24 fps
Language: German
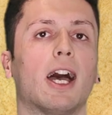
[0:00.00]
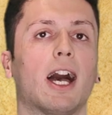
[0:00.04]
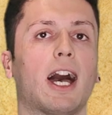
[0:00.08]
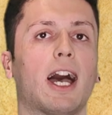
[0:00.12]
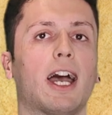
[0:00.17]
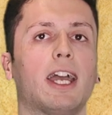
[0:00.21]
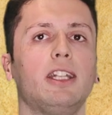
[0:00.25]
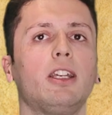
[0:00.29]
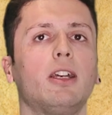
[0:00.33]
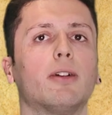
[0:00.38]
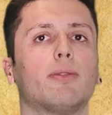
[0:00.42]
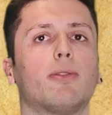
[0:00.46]

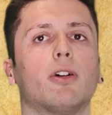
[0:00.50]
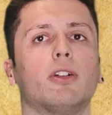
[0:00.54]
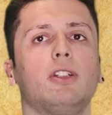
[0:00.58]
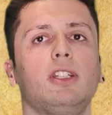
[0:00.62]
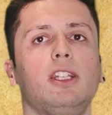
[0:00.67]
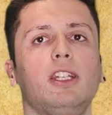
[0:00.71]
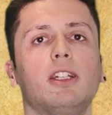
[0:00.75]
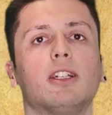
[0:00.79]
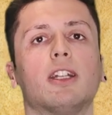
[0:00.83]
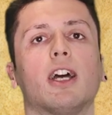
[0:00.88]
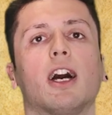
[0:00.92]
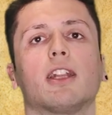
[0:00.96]
Einige von
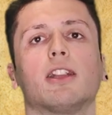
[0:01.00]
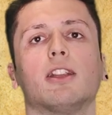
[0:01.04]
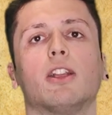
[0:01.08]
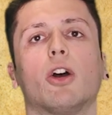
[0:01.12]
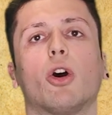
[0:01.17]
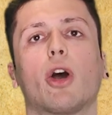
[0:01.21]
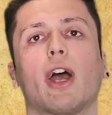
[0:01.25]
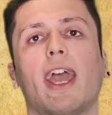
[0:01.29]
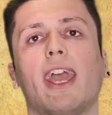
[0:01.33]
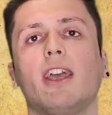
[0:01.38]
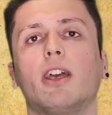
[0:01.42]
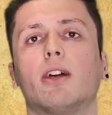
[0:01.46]
ihnen hatten
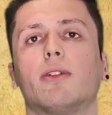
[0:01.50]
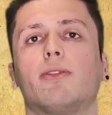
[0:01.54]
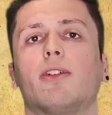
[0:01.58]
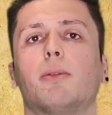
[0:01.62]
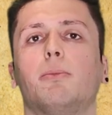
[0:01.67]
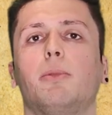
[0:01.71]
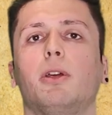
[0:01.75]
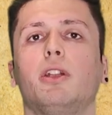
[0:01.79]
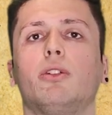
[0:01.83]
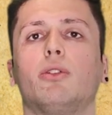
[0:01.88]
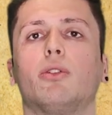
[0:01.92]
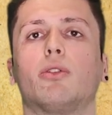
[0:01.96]
auch enge
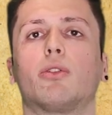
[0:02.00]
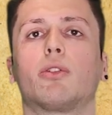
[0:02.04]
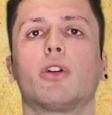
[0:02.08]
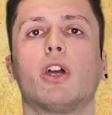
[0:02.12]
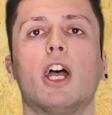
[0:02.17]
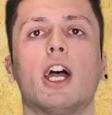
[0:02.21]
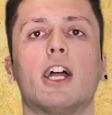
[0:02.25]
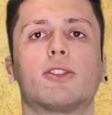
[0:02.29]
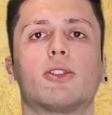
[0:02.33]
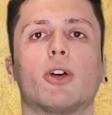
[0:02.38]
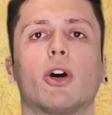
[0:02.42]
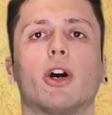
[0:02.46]
Verbindungen
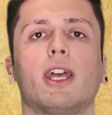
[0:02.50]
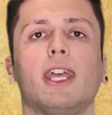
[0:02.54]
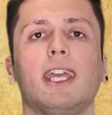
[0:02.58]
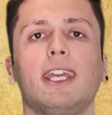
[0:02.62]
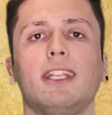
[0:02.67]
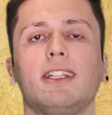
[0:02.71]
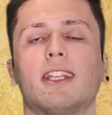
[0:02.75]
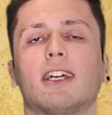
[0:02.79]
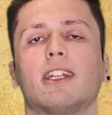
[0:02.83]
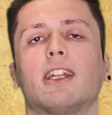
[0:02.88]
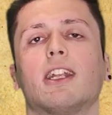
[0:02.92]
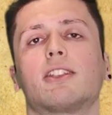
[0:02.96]
zur
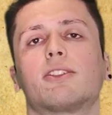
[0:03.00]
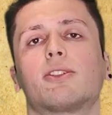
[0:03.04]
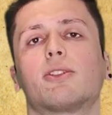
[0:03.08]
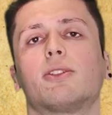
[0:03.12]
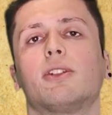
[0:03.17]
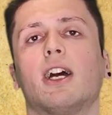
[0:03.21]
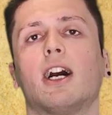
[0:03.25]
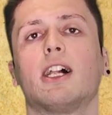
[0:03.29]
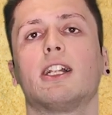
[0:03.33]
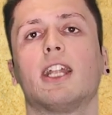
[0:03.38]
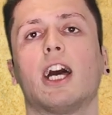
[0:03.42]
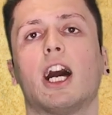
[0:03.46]

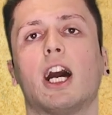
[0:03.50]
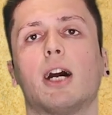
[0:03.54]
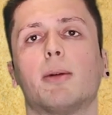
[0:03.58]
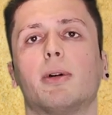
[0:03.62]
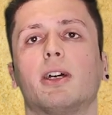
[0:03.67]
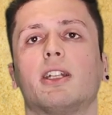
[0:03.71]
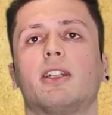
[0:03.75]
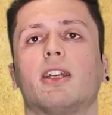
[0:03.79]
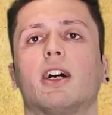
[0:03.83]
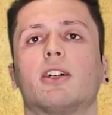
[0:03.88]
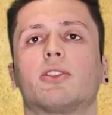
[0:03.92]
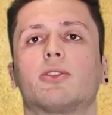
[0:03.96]
Internationalen
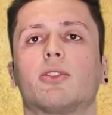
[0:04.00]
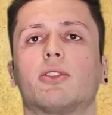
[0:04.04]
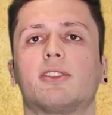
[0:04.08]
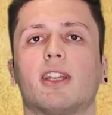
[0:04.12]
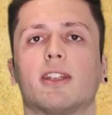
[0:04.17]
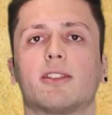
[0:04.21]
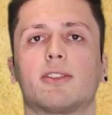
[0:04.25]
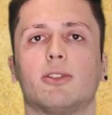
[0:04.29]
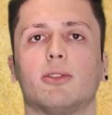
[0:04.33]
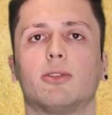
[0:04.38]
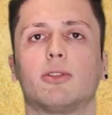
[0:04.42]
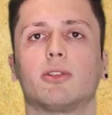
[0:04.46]

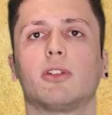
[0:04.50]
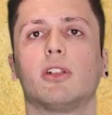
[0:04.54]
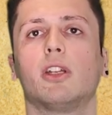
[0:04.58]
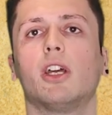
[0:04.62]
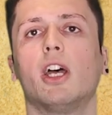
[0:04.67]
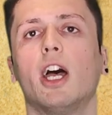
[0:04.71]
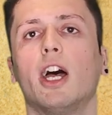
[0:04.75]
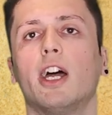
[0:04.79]
Arbeiterassoziation,